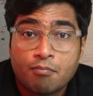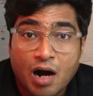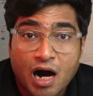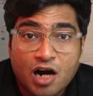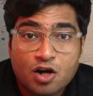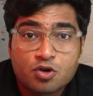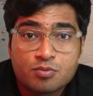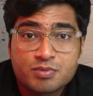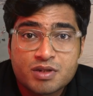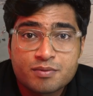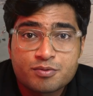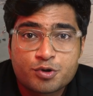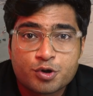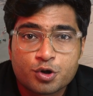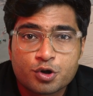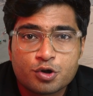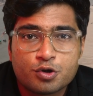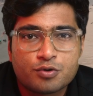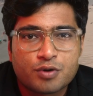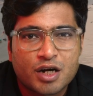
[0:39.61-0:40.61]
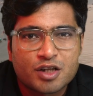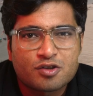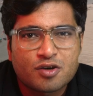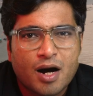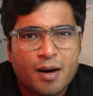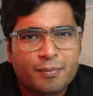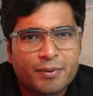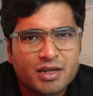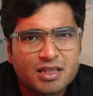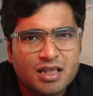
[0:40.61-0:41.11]
महाकुंभ जब शुरू हुआ तो
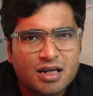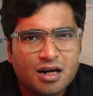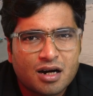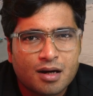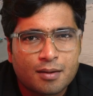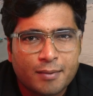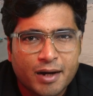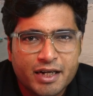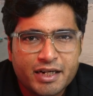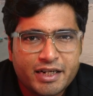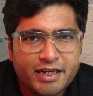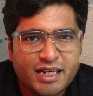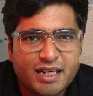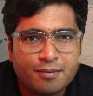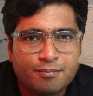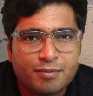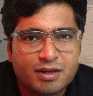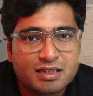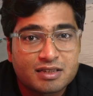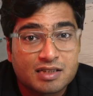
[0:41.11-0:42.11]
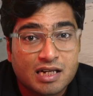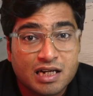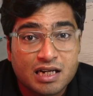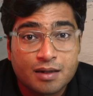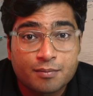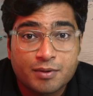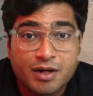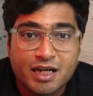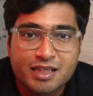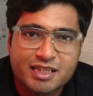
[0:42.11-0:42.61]
आपकी तरह हमारी टीम भी
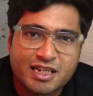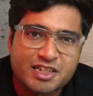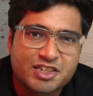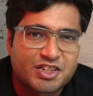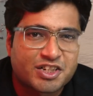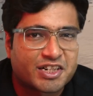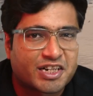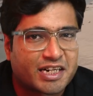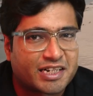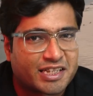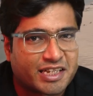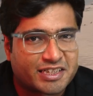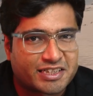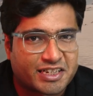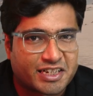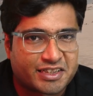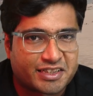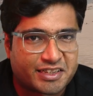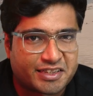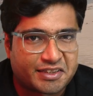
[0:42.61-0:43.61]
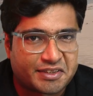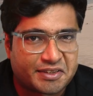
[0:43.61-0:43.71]
संगम का दर्शन करना चाहती